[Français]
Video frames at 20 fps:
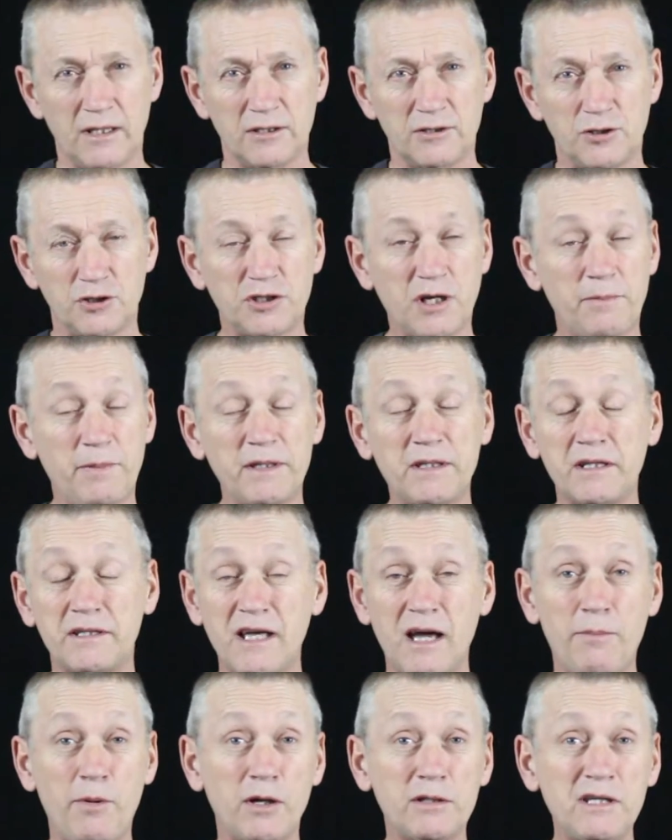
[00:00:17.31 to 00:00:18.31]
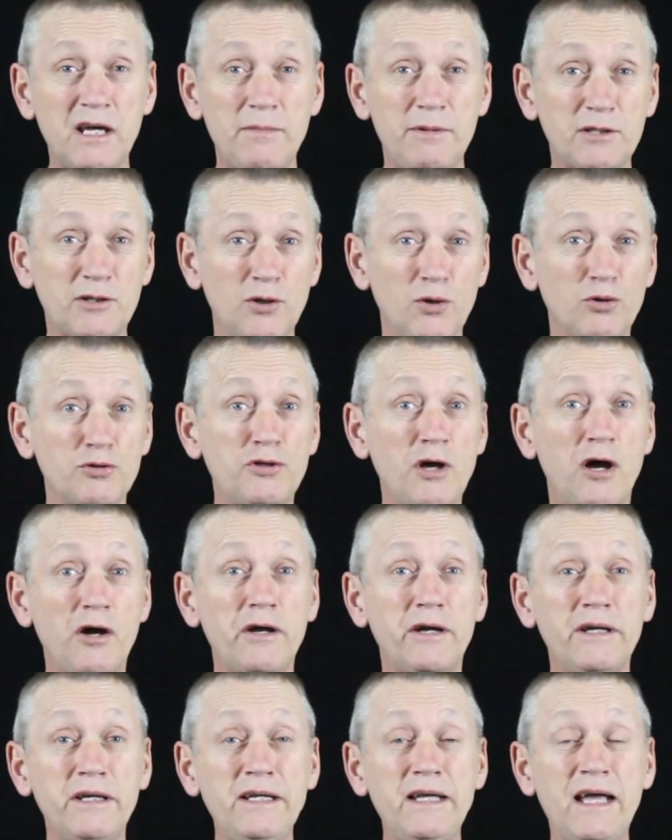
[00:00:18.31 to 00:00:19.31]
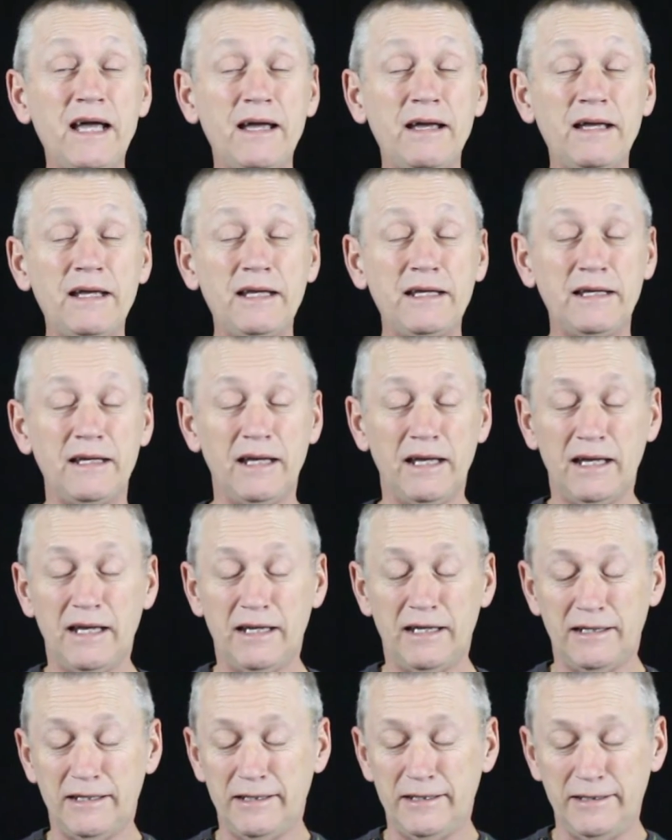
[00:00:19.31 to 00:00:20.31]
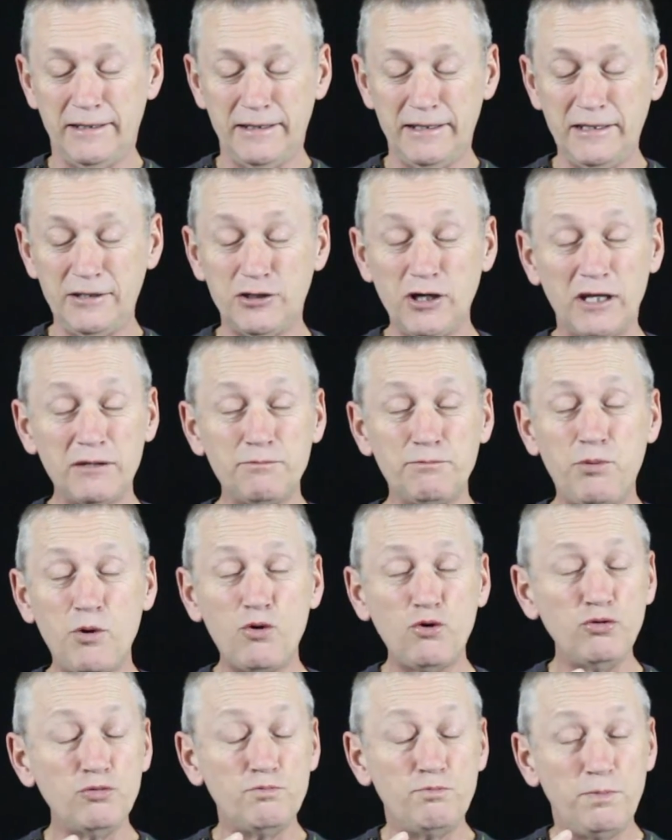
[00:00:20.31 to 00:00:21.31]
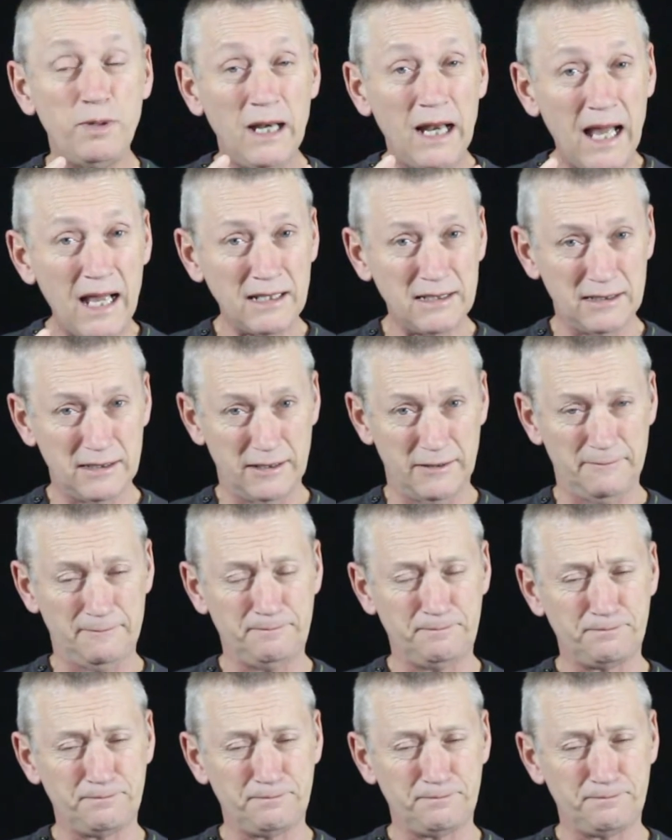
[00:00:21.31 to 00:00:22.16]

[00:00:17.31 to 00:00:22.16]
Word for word: Ce chapitre est important parce que l'auteur, il, donne beaucoup de place.